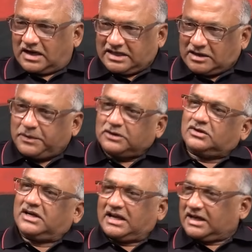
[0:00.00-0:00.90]
అయ్యన
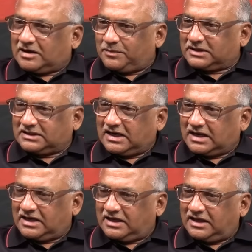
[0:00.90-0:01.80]
గారే
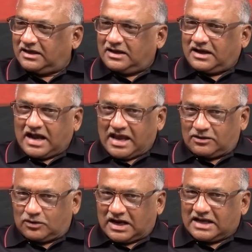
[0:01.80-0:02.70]
కనబడుతున్నాడు కానీ ఆయన
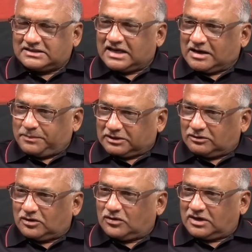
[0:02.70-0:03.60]
ఒక రాజ్యాంగ
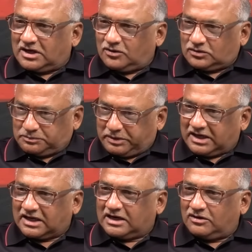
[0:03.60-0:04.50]
పదవిలో ఉన్నాడు
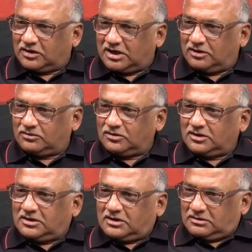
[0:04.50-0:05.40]
స్పీకర్గా ఉన్నాడు
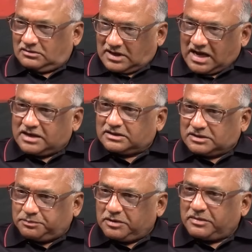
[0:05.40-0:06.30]
ఆయన
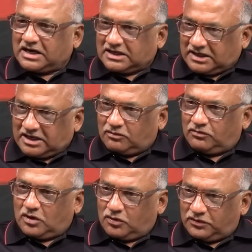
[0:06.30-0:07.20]
చెప్పిన మాట నేను
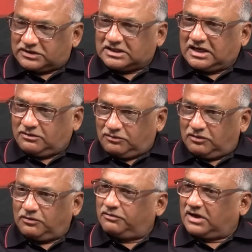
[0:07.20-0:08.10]
గౌరవించాలి
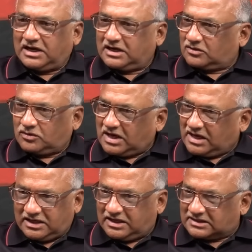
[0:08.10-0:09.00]
విలువ ఇవ్వాలన్నది కూడా
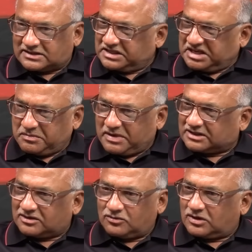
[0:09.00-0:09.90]
ఆయనకి అసలు ఏ
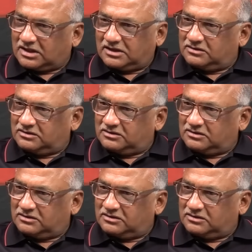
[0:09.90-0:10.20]
మాత్రం కూడా